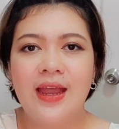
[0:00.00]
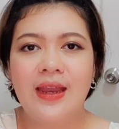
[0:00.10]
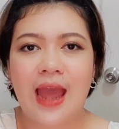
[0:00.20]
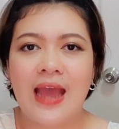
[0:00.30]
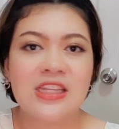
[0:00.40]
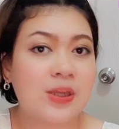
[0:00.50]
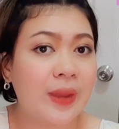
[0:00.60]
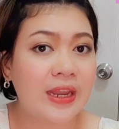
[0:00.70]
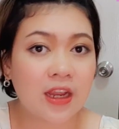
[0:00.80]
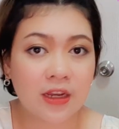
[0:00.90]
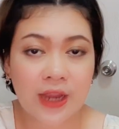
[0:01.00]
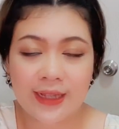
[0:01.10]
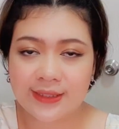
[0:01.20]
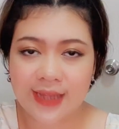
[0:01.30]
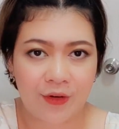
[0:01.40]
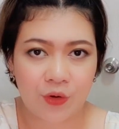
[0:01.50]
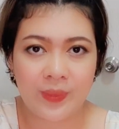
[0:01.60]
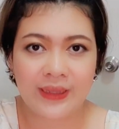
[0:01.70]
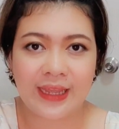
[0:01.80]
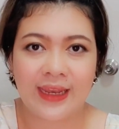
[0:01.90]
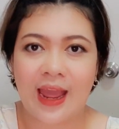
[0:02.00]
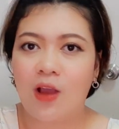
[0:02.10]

อ่าจะไม่ใช่สายโรแมนติกนะ